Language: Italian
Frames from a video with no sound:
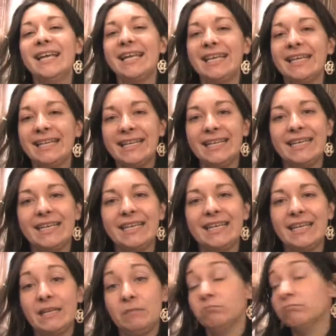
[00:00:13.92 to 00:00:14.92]

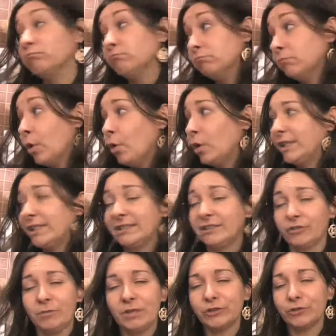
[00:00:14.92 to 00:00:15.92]
E molti
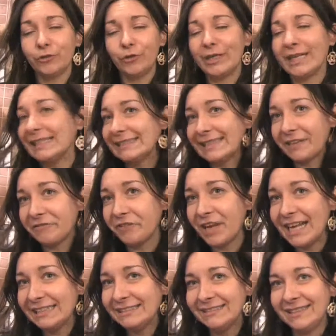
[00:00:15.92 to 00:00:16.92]
insomma, sono gli
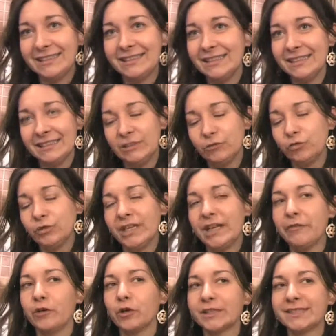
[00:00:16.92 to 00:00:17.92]
interventi di tutte
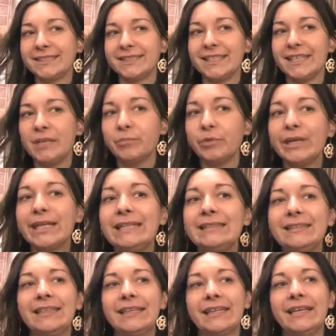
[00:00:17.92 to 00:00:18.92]
le forze
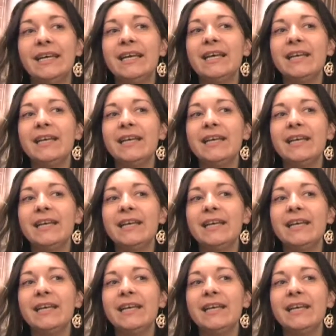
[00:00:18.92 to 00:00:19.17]
politiche.